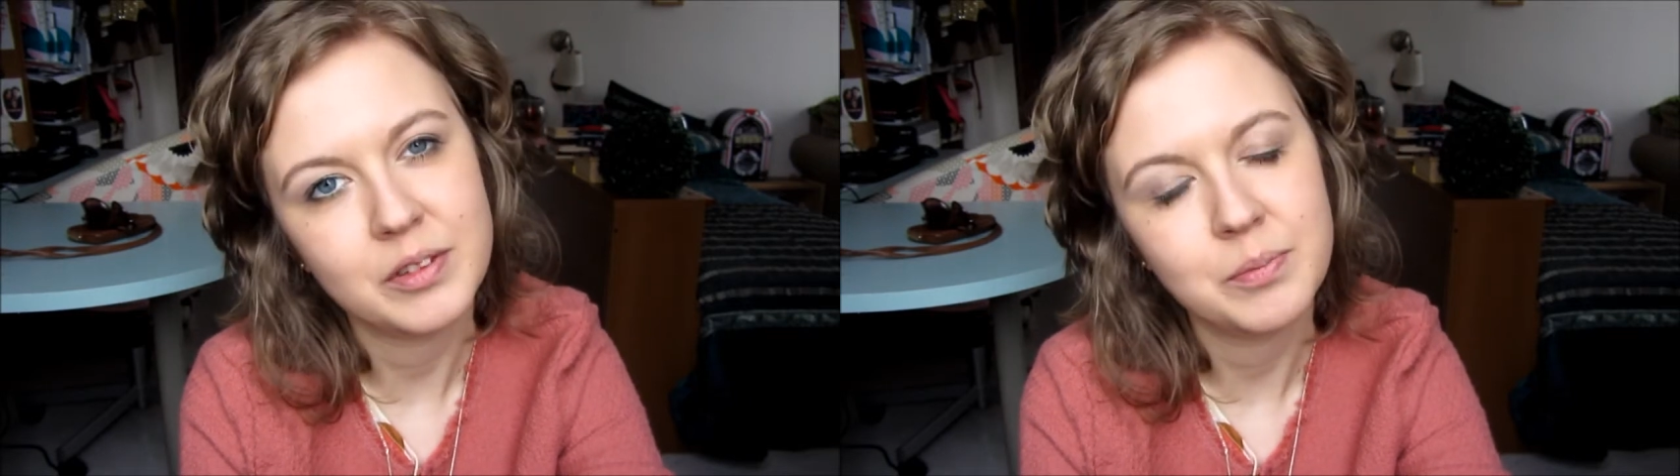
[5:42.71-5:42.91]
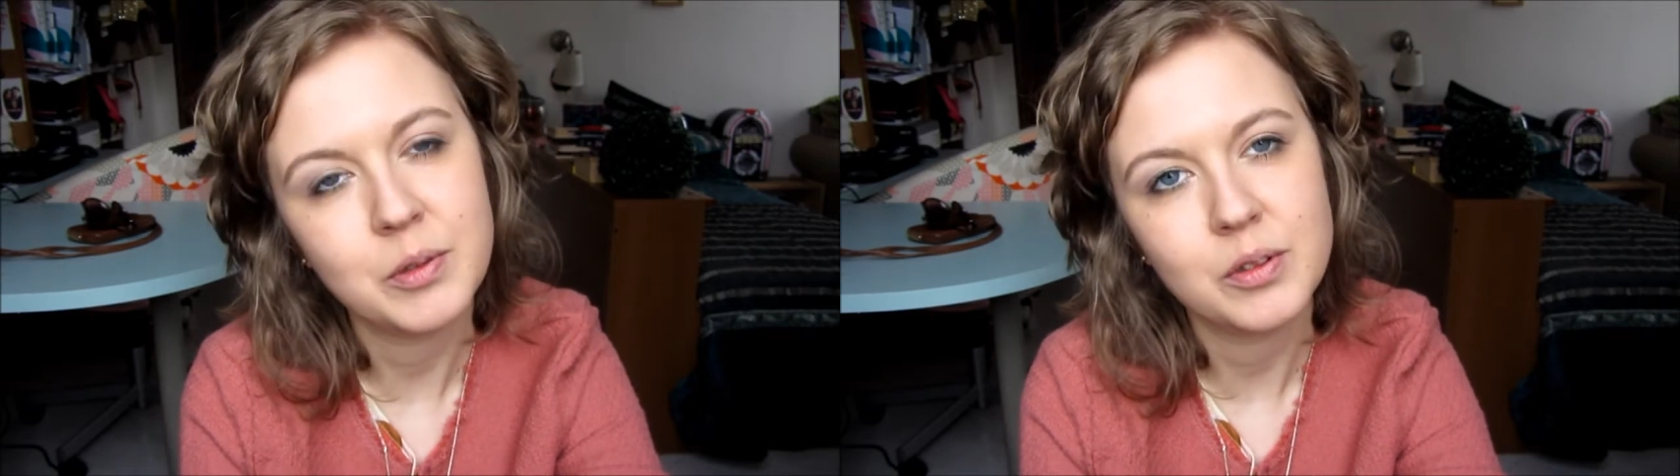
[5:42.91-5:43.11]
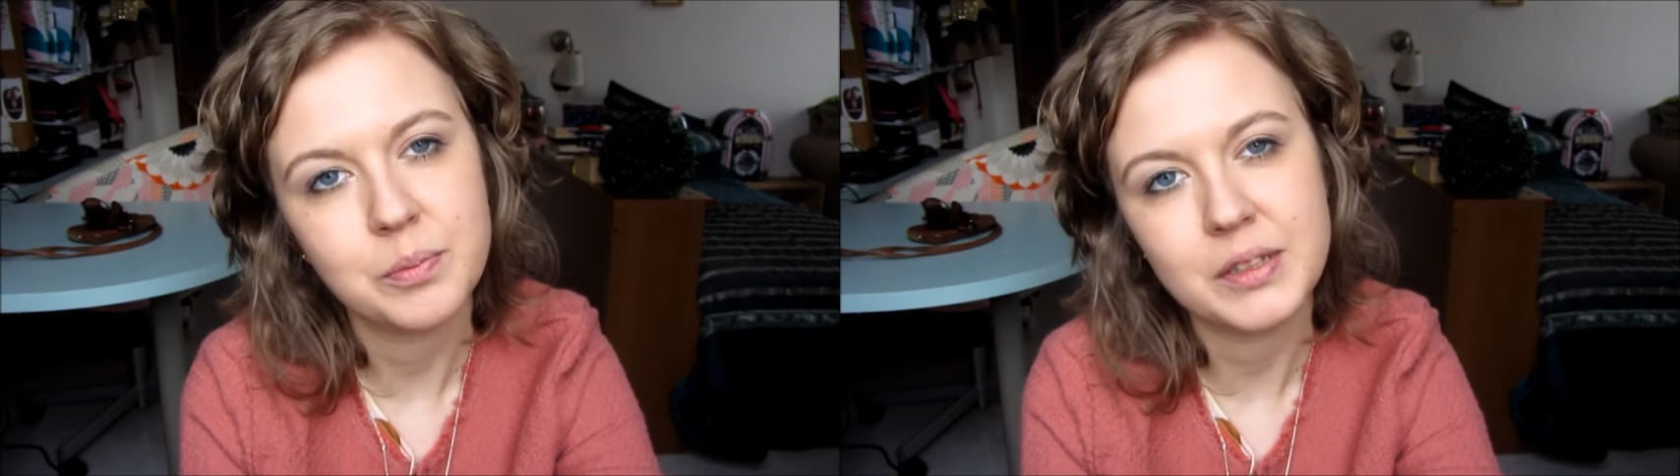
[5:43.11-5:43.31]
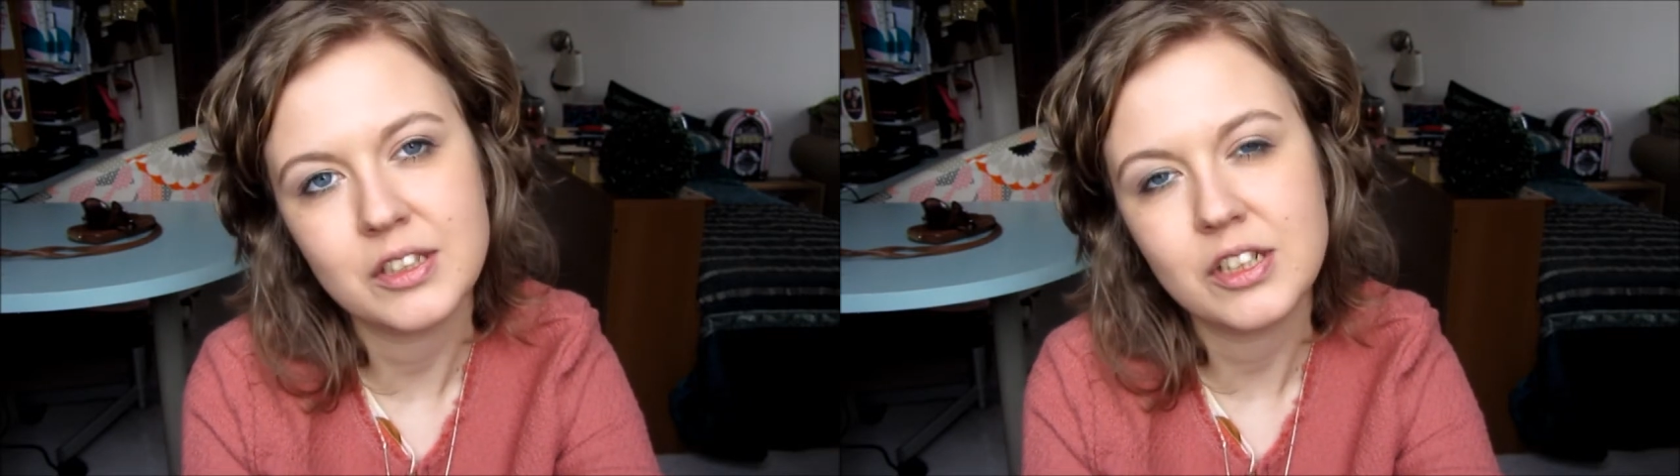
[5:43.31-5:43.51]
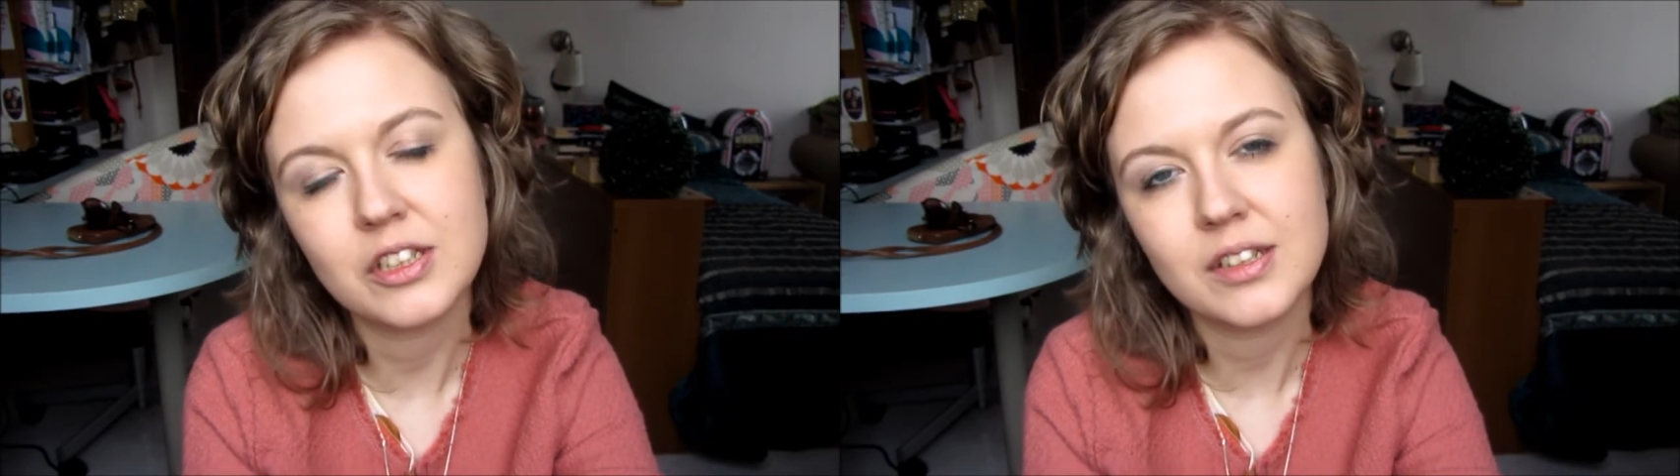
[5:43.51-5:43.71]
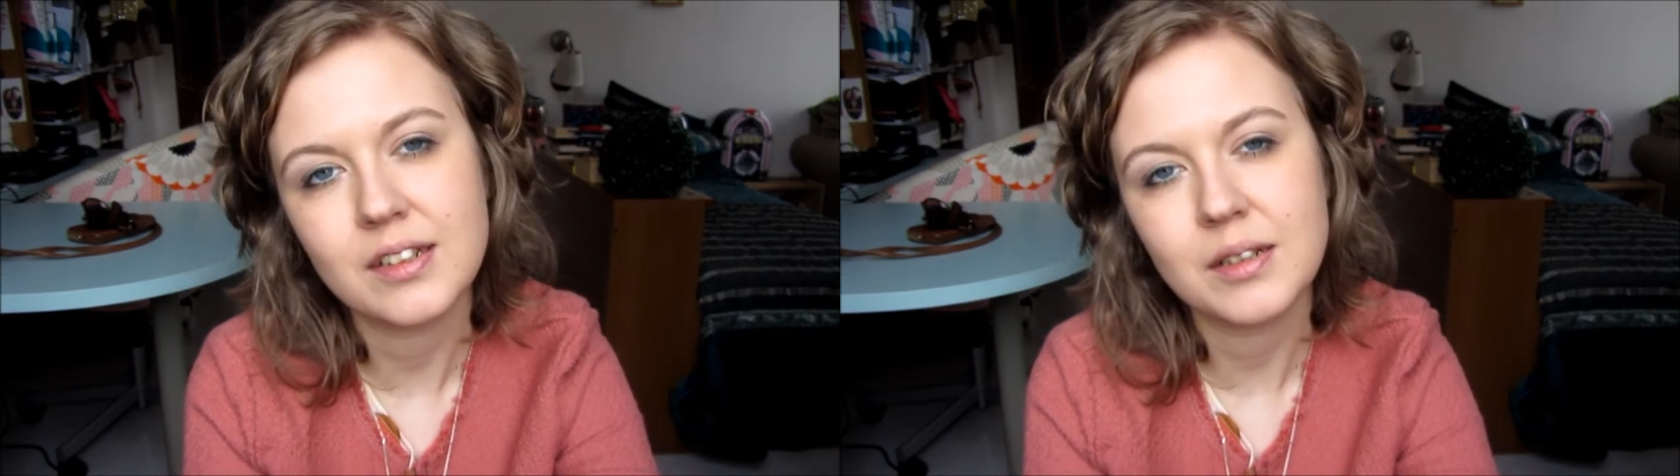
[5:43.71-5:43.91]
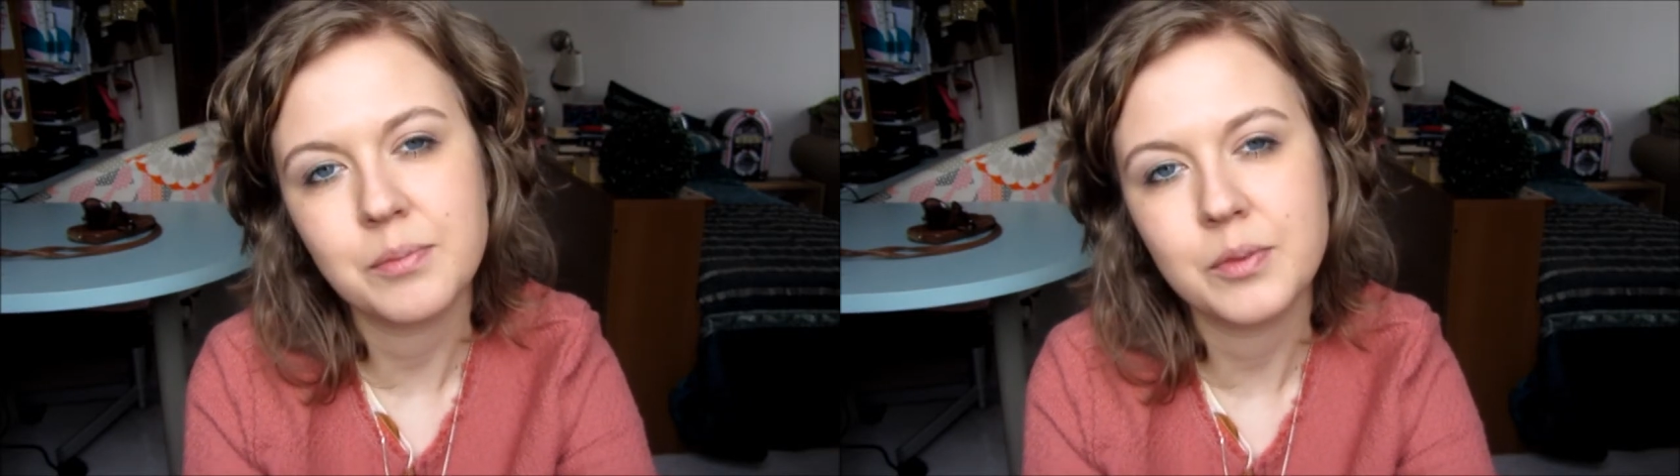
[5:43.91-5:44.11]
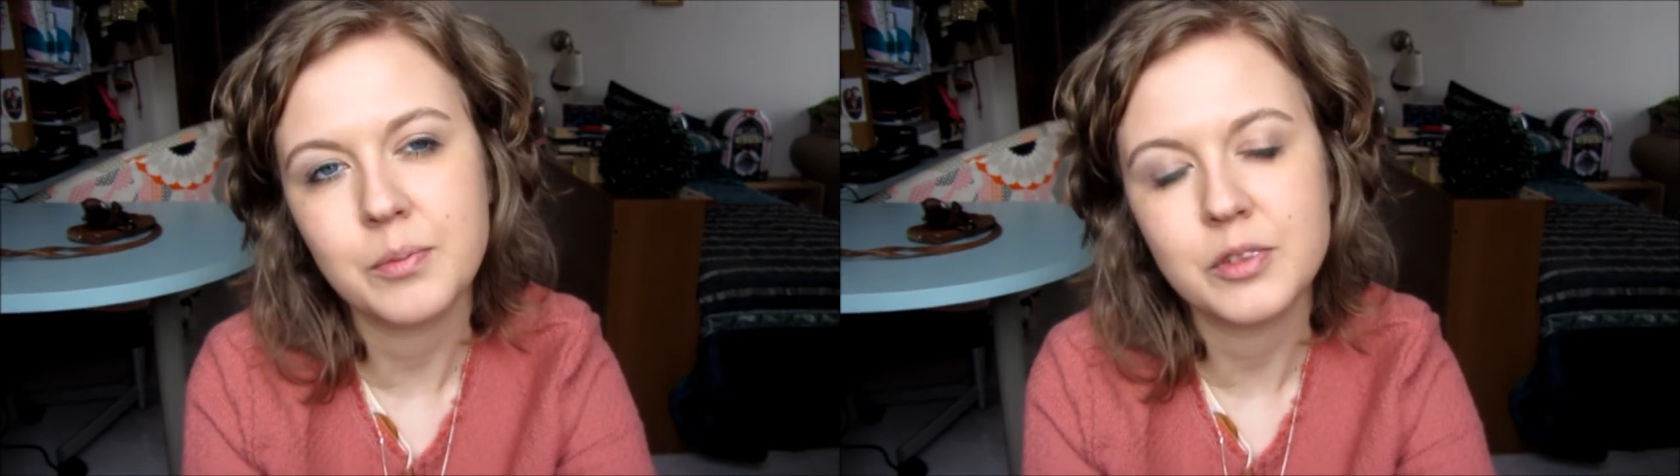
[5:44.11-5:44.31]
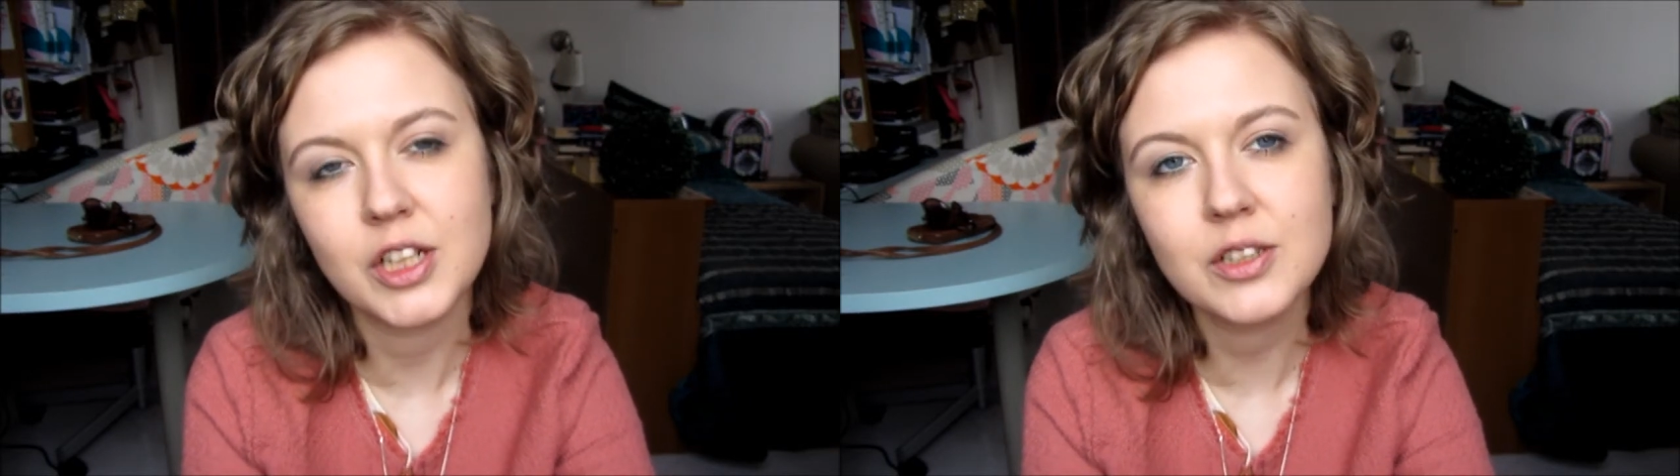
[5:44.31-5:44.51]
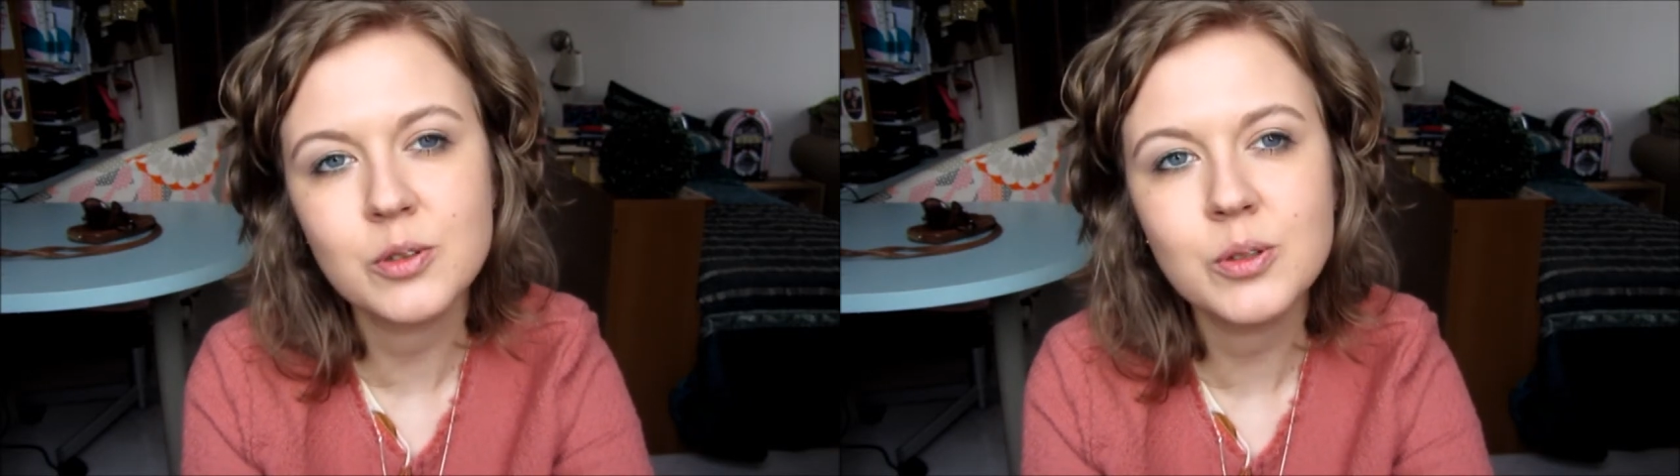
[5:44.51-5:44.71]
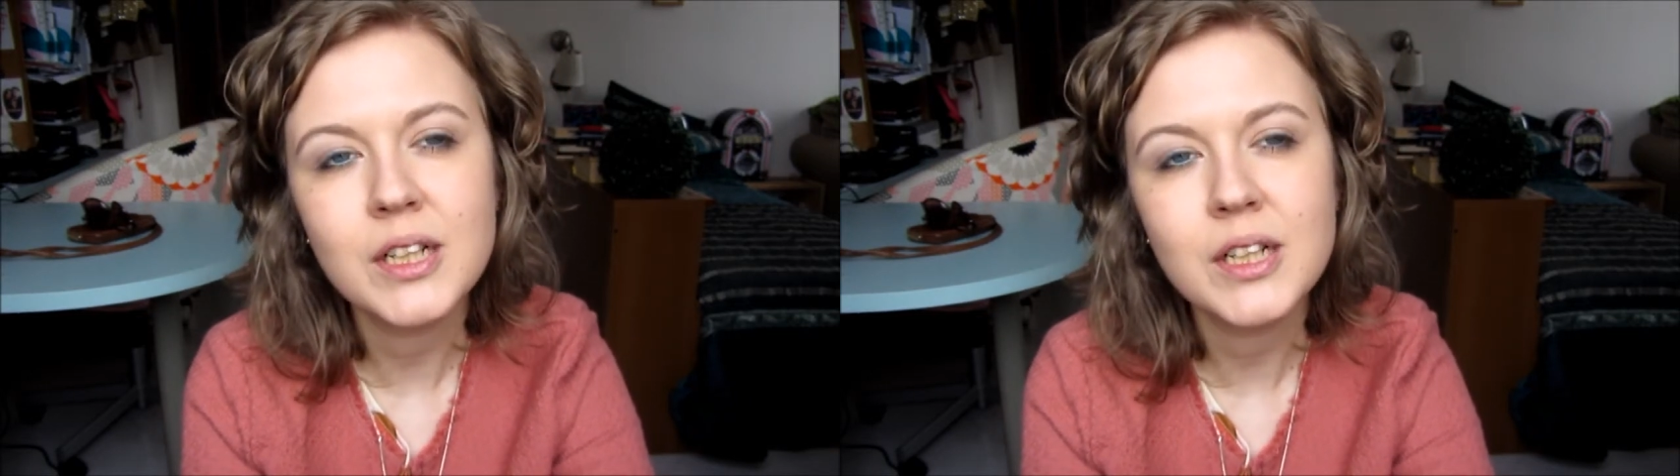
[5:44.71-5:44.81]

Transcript: miło spędziliście ze mną czasu,